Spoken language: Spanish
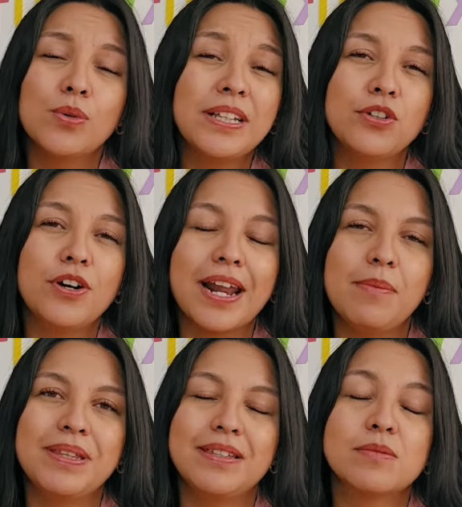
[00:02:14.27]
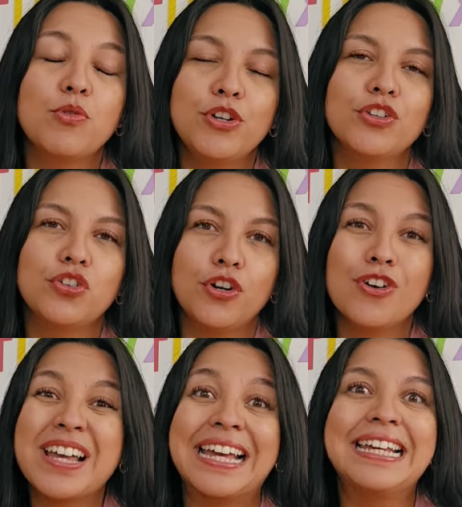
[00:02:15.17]
cuando realmente es muy
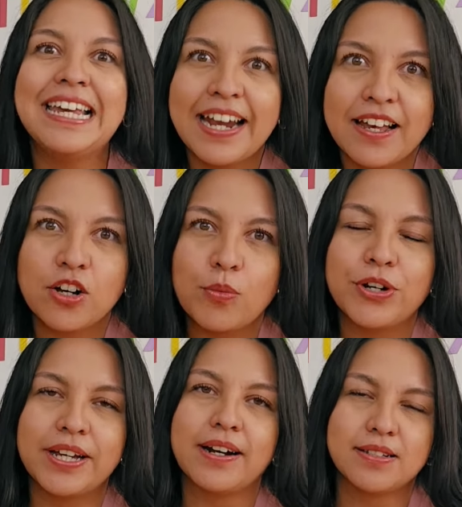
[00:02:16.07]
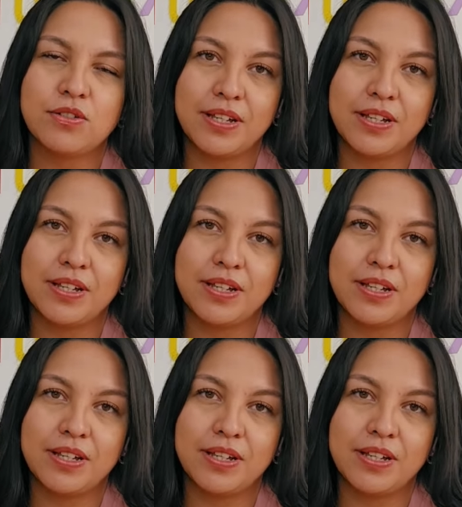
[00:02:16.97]
notorio que quiere comunicarse,